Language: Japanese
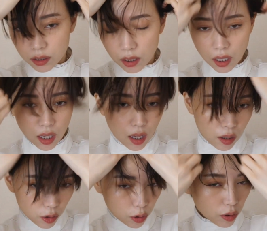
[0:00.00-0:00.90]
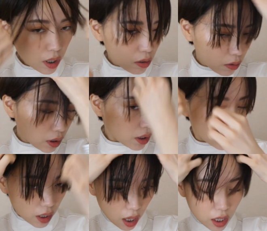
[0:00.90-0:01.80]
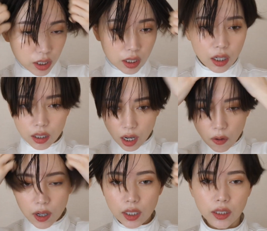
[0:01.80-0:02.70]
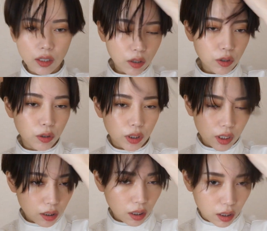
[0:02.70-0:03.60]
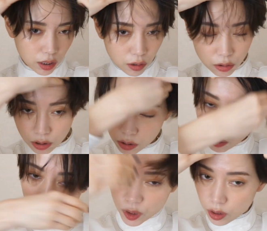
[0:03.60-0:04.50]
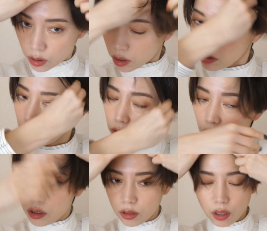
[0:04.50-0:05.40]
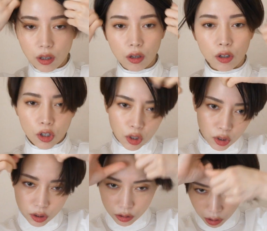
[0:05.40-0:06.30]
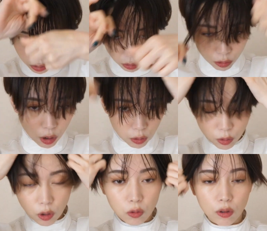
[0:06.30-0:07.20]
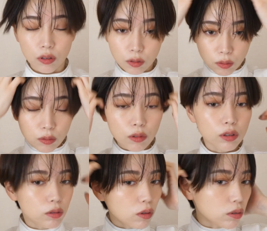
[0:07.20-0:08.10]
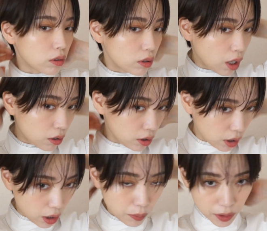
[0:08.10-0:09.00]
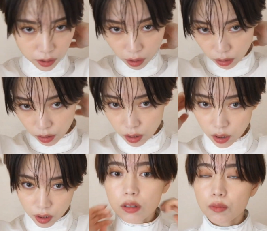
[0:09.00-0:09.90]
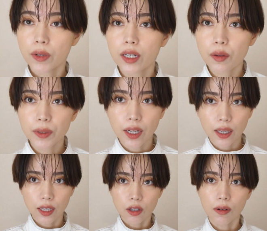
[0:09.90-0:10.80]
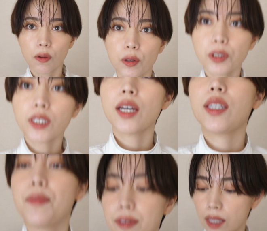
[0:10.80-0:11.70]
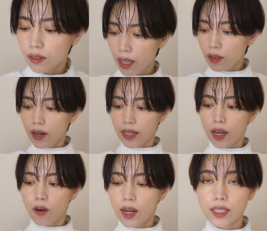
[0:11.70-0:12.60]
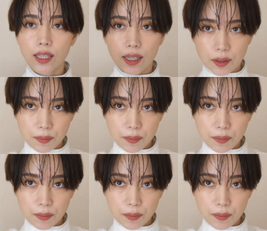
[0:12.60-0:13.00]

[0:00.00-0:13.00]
すショートカットにしてしっかり乾かして塗るようになったら寝癖そんなにつかなくなってサンちゃんのカットなのかななんかすごく楽になりました前髪だけ今日は下ろしたい気分なのでドライヤーを当てていき